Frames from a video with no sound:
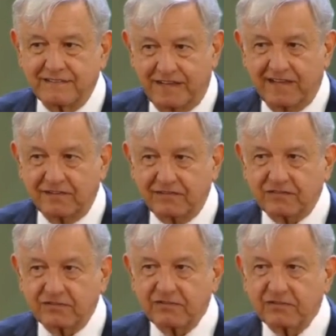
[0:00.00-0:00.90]

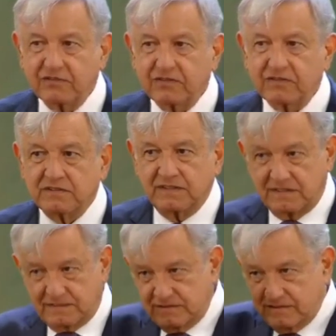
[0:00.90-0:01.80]
diarios. Es
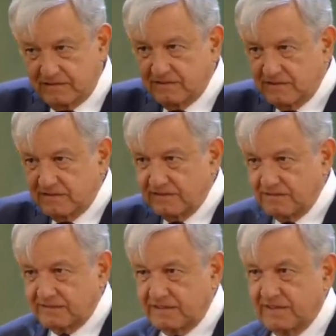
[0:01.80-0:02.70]
decir,
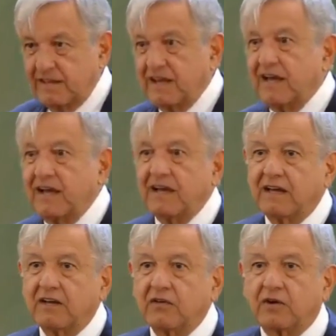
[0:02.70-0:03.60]
se ha
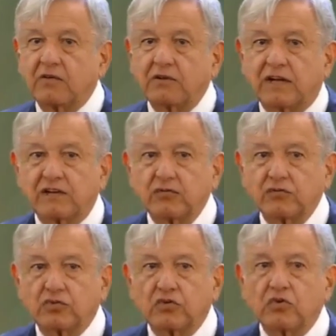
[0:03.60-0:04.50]
logrado una
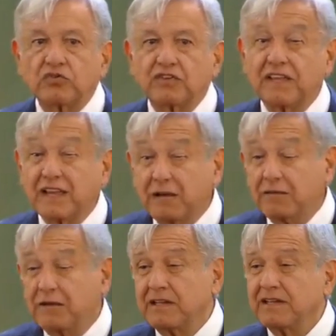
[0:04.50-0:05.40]
reducción
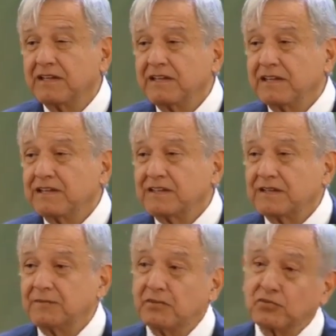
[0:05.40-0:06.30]
considerable en
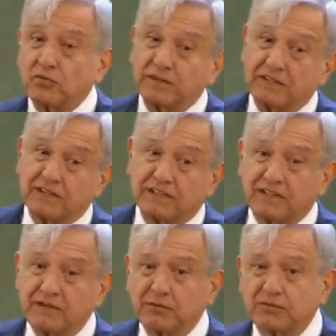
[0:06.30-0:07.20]
términos
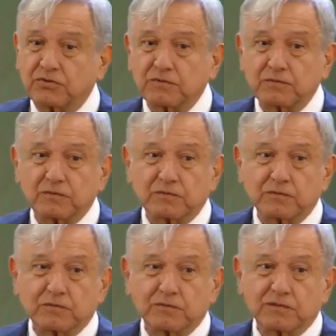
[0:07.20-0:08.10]
cuantitativos,
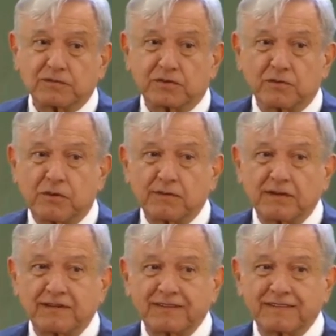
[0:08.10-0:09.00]
se robaban